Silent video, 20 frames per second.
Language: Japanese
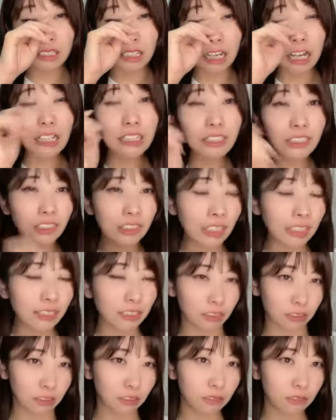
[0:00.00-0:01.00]
たあんずの
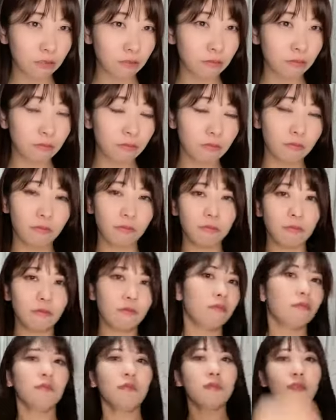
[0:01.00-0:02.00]
やつ
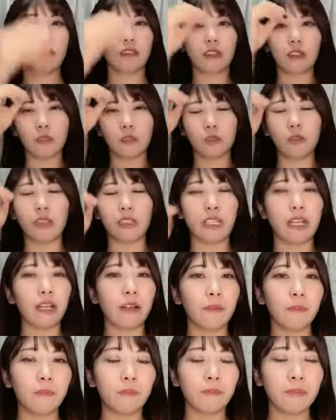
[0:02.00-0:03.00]
どれ
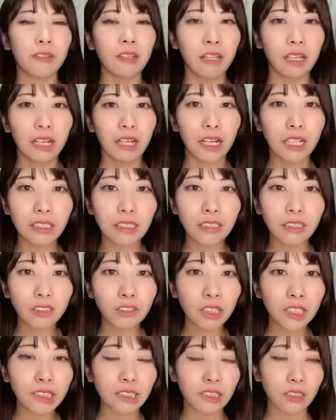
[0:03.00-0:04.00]
だあん
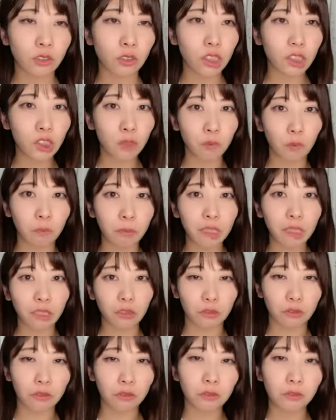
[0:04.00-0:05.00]
ずのやつそれとも
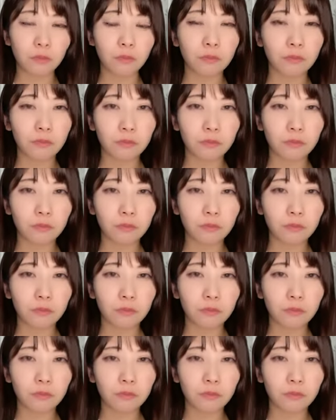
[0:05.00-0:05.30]
ビール